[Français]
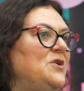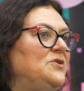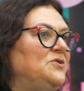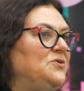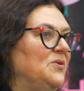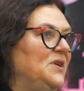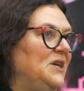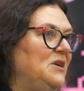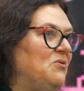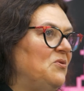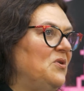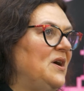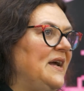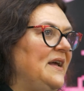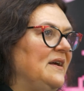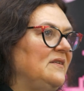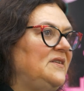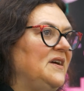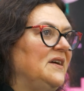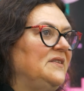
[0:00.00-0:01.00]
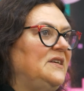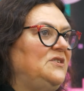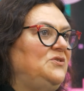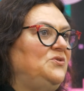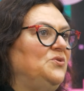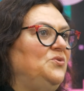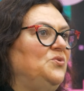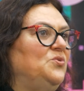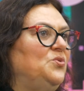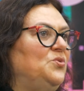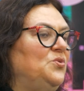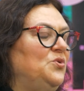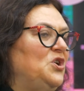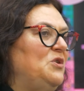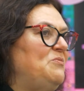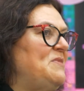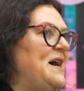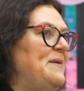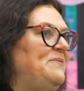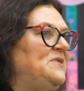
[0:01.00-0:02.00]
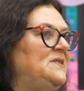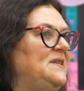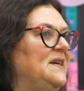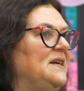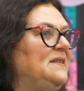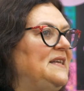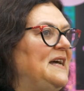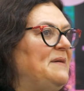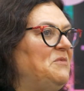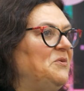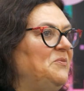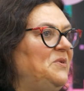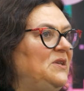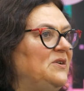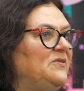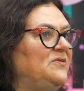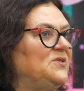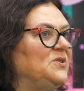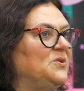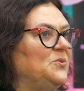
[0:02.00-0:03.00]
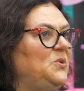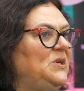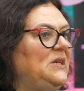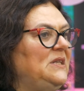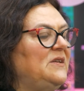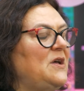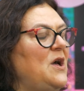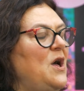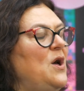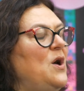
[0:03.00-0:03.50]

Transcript: sur les congrès internationaux, comme à Amsterdam en 1908,